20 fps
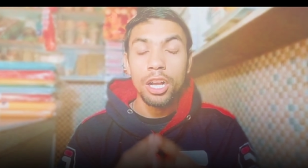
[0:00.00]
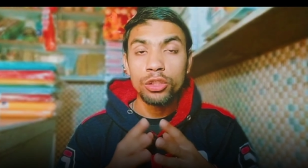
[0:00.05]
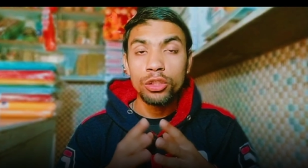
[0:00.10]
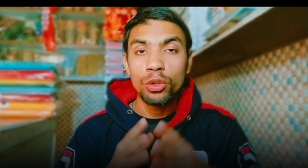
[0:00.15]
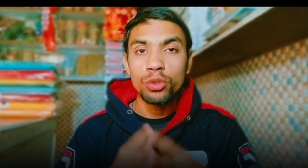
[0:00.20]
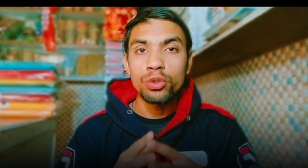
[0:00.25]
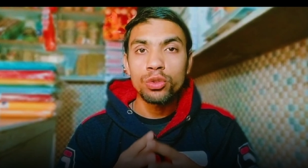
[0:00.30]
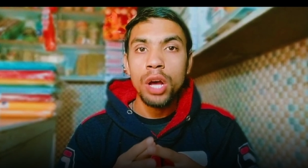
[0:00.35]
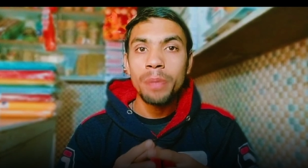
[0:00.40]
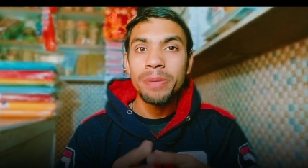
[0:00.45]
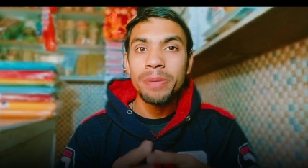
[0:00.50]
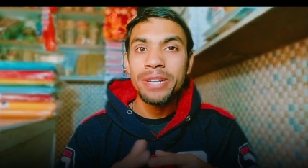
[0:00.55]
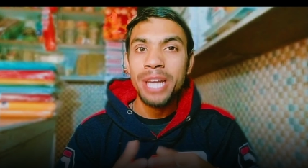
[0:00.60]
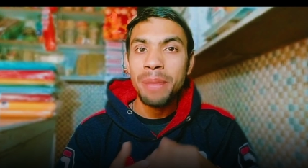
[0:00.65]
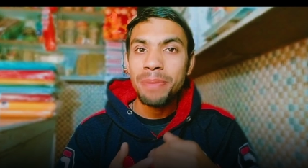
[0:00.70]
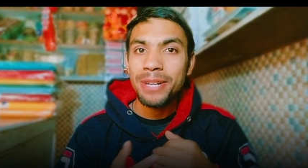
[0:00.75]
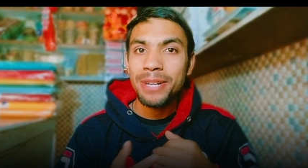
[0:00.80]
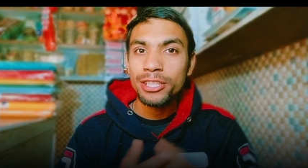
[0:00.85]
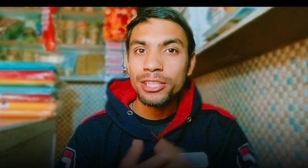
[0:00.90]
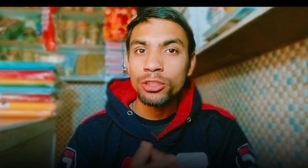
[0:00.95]
हो अगर दोस्तों आप
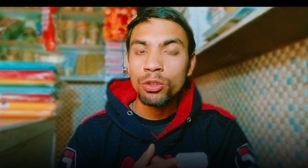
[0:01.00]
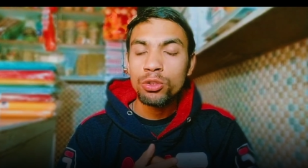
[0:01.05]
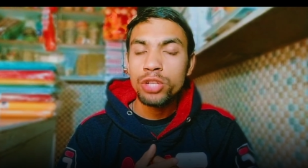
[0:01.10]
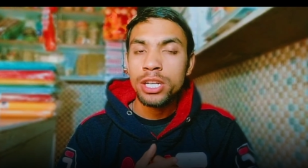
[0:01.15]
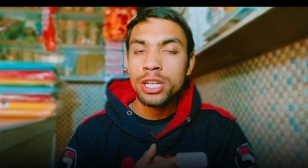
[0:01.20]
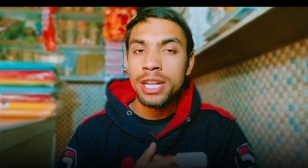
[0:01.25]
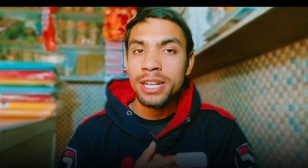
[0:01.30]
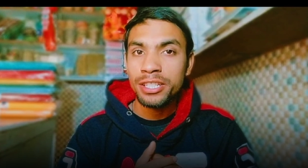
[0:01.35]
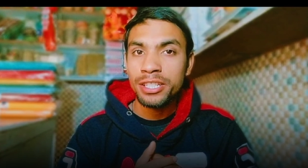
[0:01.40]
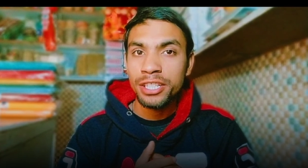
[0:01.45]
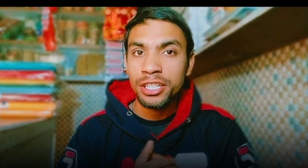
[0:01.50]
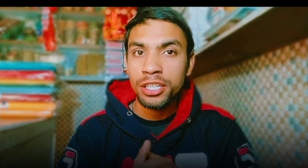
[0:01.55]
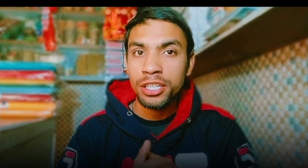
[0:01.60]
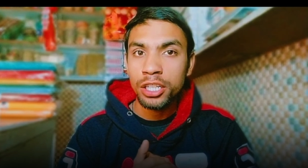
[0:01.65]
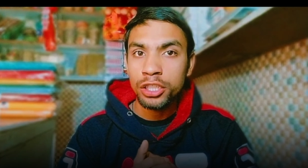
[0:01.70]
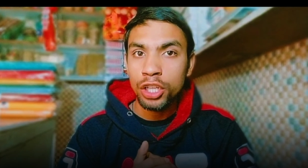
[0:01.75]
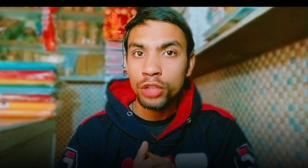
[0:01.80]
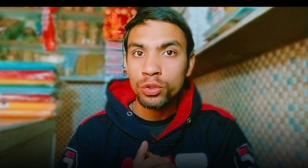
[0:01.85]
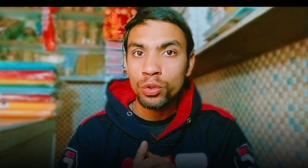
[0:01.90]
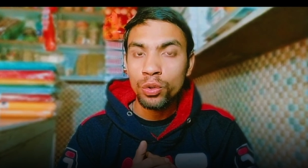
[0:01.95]
इन एप्लीकेशन को चलाना
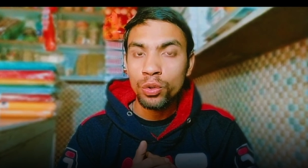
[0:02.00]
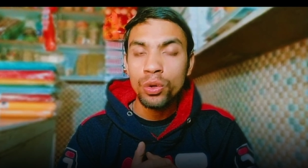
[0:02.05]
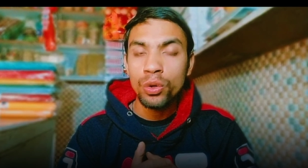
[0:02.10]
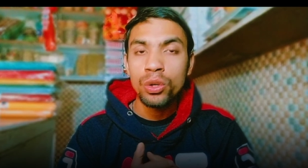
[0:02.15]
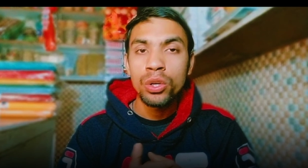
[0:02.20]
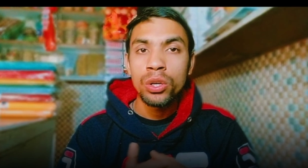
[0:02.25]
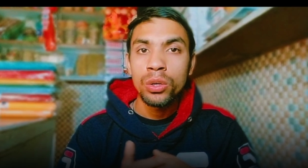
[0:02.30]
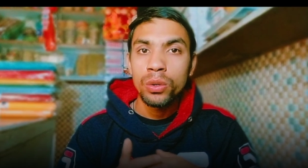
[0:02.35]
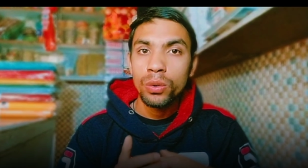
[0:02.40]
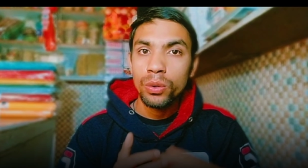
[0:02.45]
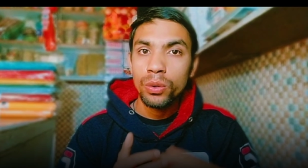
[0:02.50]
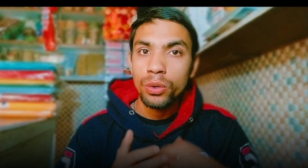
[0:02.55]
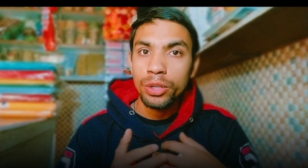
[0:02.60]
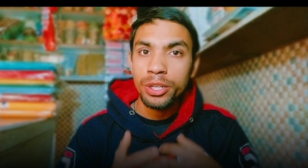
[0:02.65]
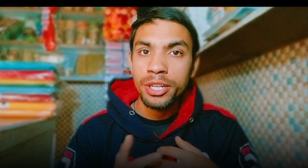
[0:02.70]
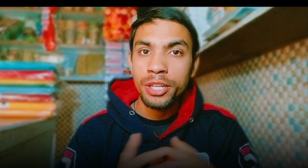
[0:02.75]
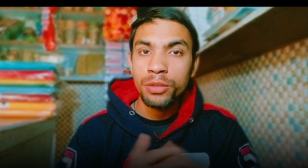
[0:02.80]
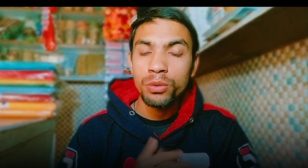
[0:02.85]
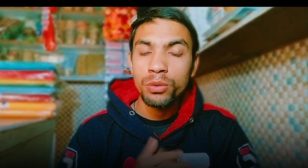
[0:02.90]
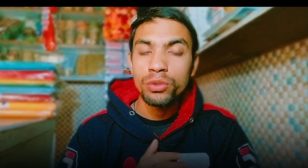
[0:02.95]
सीखना चाहते हो
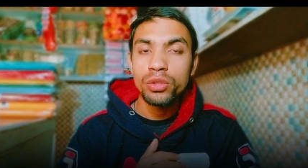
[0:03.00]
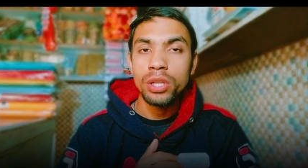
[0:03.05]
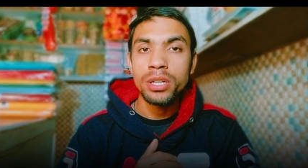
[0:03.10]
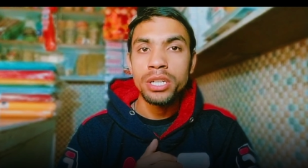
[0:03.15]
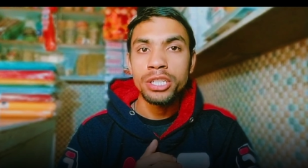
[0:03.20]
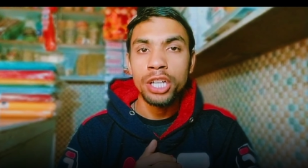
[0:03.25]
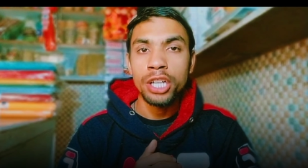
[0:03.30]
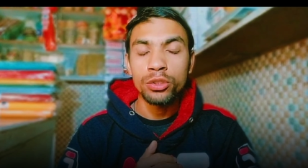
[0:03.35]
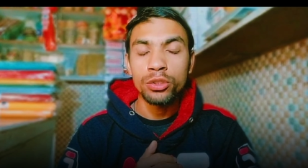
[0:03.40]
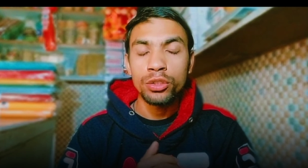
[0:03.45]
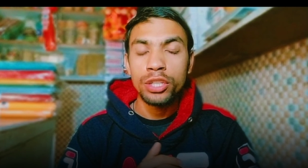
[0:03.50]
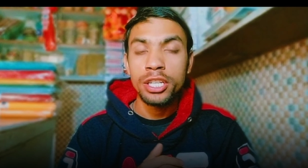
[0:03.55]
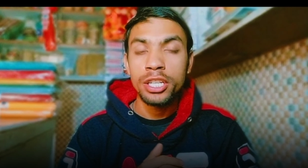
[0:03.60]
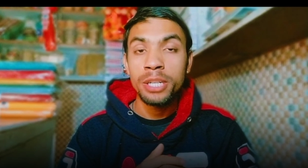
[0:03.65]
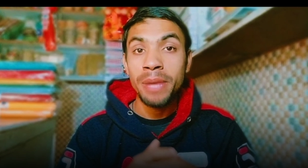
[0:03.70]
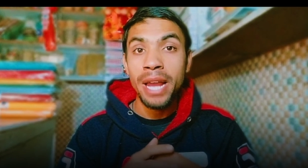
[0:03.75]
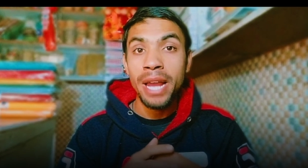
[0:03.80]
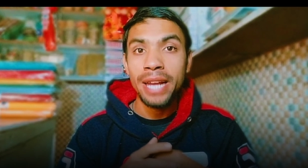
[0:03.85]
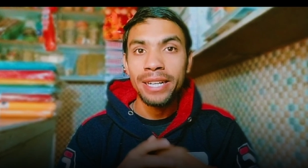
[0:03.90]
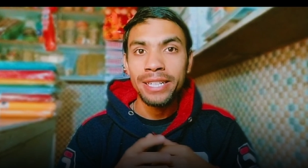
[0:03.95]
और इन्हें यूज करना चाहते हो कि
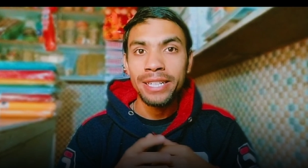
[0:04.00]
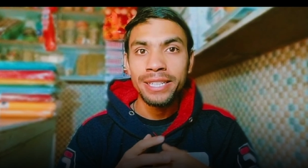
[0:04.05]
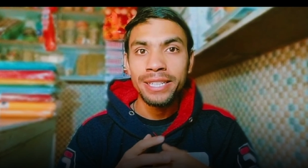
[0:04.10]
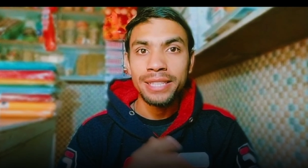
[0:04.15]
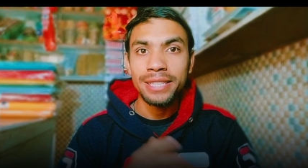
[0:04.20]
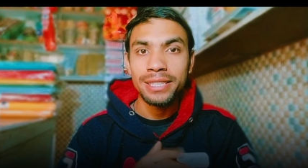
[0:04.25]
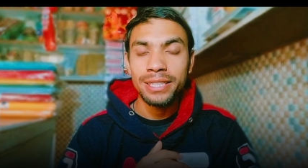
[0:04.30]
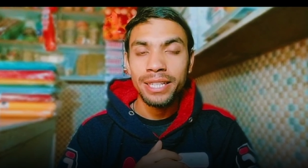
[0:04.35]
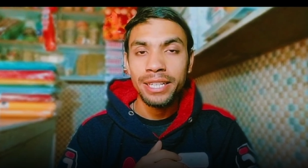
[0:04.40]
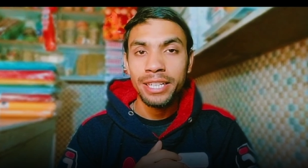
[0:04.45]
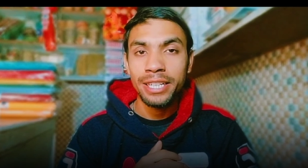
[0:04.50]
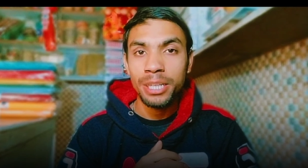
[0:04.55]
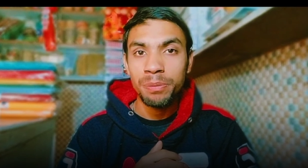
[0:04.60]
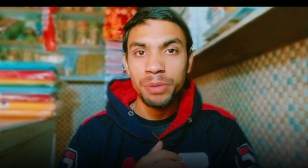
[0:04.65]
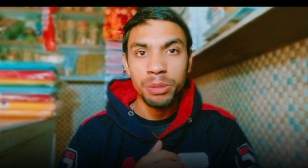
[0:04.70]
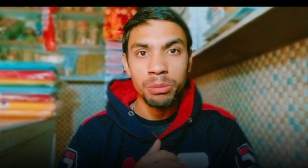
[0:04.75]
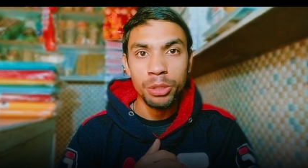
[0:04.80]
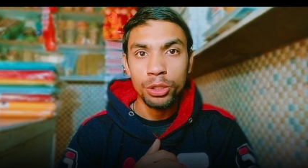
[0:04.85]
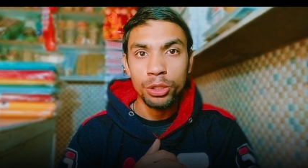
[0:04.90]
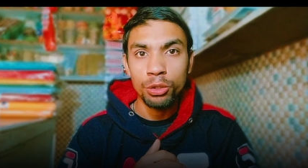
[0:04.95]
इनमें एडिटिंग कैसे करेंगे
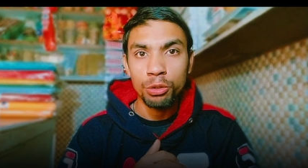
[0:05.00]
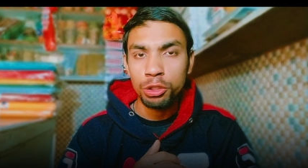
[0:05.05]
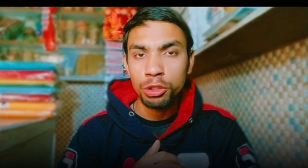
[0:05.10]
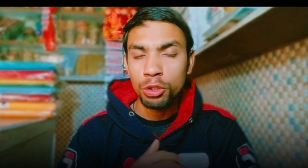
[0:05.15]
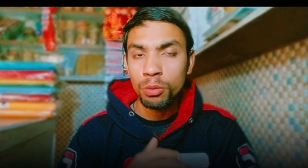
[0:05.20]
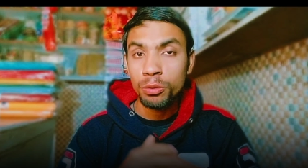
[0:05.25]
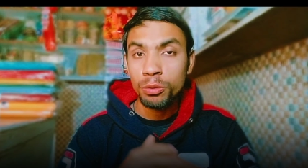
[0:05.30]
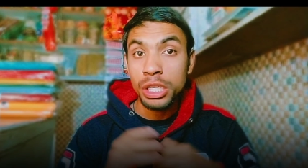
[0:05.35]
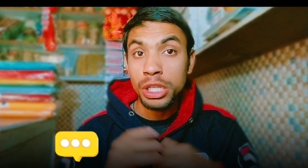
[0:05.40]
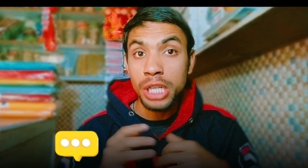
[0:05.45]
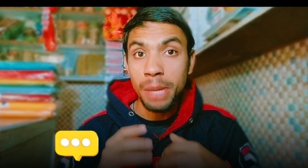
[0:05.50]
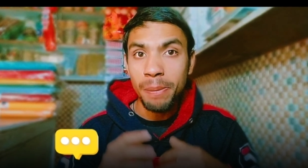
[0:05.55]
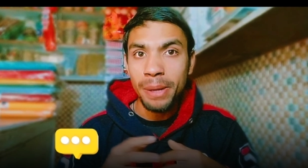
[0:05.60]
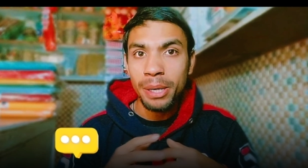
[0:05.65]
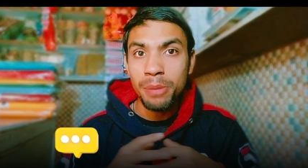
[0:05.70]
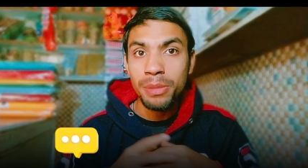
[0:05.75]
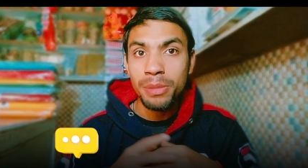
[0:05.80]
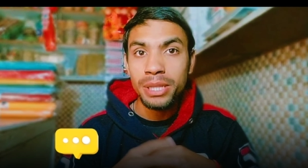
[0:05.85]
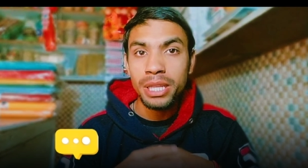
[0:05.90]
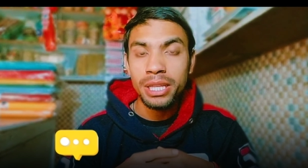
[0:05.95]
अपनी वीडियो की तो मुझे
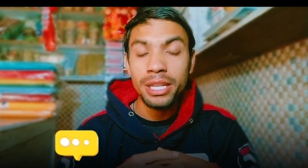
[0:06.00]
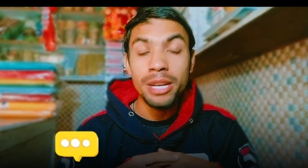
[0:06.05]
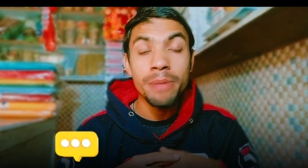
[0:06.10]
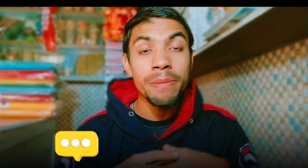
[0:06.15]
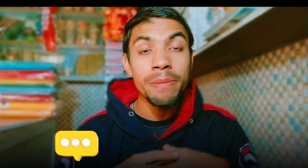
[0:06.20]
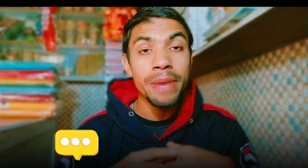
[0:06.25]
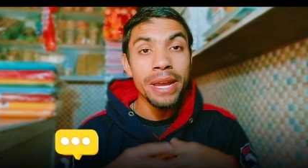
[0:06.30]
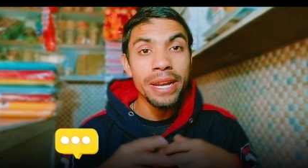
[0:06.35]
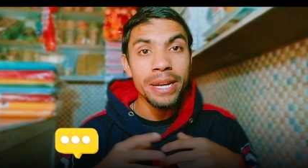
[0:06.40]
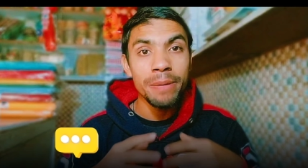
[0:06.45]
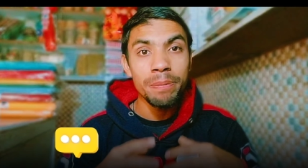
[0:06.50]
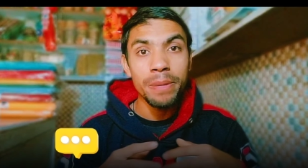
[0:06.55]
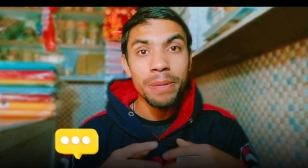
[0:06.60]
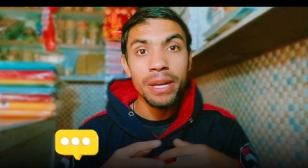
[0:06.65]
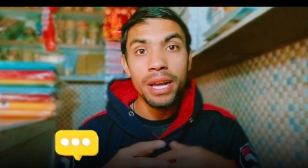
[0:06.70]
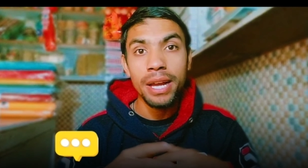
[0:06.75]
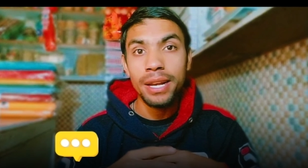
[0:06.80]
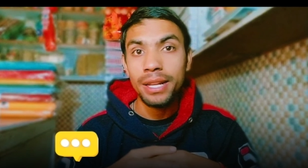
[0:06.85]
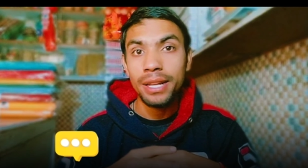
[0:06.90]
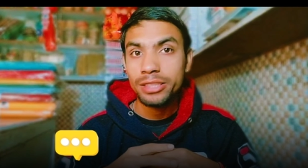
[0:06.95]
कमेंट में बता देना मैं इन
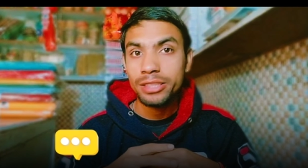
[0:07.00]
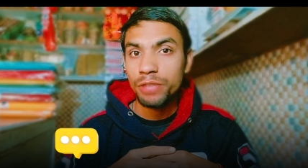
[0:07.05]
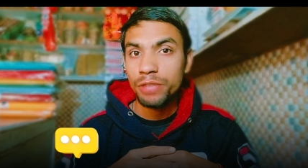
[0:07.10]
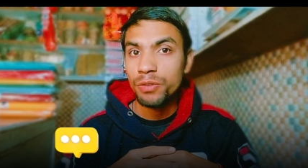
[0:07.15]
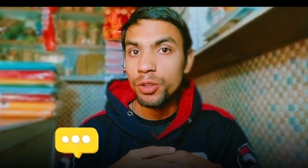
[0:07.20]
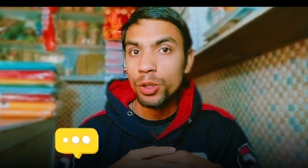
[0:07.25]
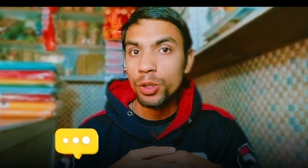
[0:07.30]
पे अलग से